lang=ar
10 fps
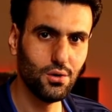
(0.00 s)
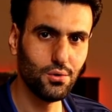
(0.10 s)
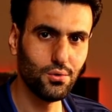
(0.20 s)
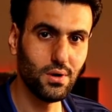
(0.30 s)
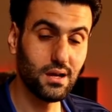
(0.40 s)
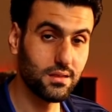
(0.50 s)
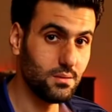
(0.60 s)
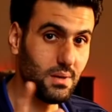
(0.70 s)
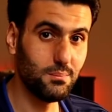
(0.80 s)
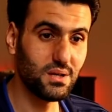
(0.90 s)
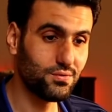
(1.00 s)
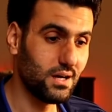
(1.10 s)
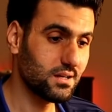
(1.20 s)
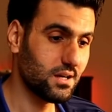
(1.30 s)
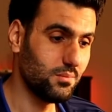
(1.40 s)
وايضا محمد
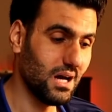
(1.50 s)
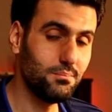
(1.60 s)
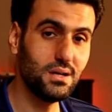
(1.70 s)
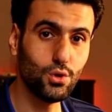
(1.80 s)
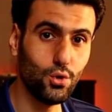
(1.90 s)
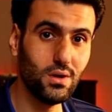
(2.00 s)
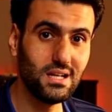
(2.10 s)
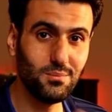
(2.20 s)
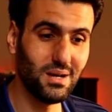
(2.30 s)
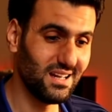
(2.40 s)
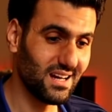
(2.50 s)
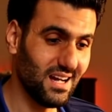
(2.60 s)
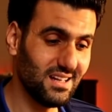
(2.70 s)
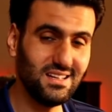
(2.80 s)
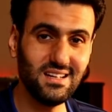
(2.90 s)
فاخر محمد هو اللي بلغ
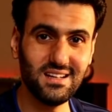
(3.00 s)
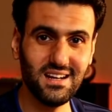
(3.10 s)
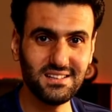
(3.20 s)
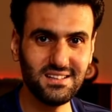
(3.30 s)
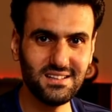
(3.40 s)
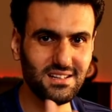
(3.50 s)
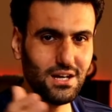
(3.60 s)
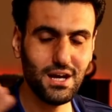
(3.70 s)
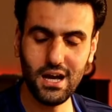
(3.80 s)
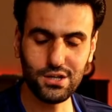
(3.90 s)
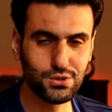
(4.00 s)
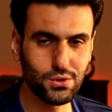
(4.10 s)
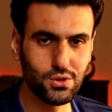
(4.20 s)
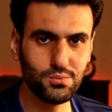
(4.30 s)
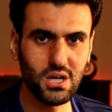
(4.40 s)
علي يعني
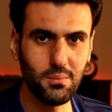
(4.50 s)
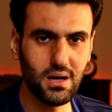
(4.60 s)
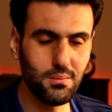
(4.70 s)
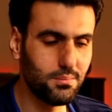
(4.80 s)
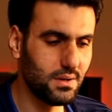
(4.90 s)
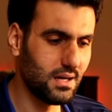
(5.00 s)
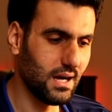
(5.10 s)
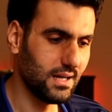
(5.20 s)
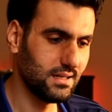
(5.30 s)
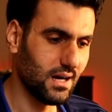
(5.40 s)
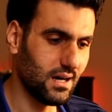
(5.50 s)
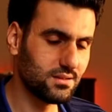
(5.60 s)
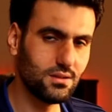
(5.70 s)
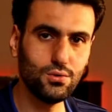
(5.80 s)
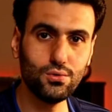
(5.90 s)
اشكركم شباب علي
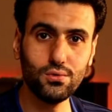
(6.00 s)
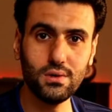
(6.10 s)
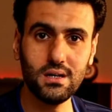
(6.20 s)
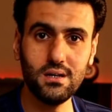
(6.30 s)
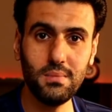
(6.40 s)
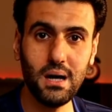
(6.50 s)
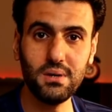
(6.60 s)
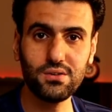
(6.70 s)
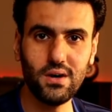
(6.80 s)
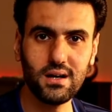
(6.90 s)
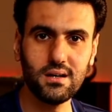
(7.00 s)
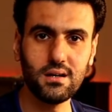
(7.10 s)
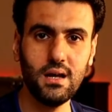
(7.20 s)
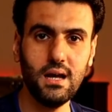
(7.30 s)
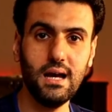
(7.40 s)
عادل ومحمد فاخر